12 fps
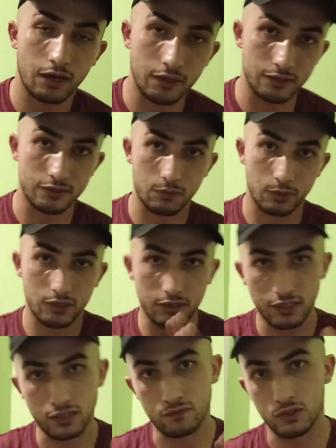Aynı zamanda
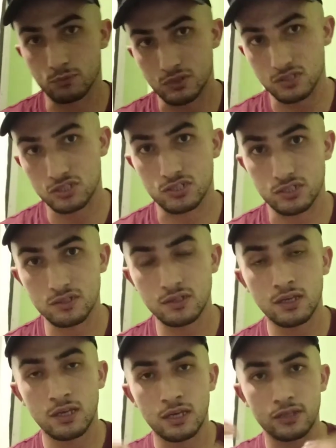karavanımızın içini
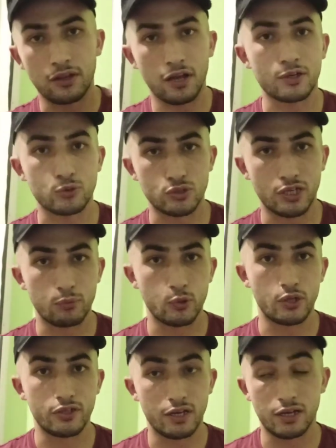daha güzel
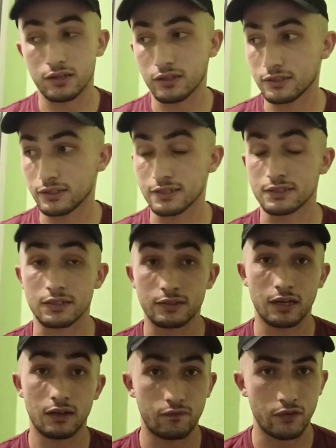böyle daha nezih,
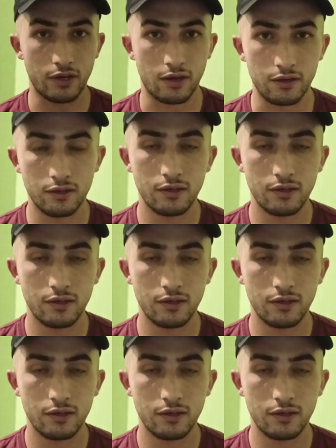daha ferah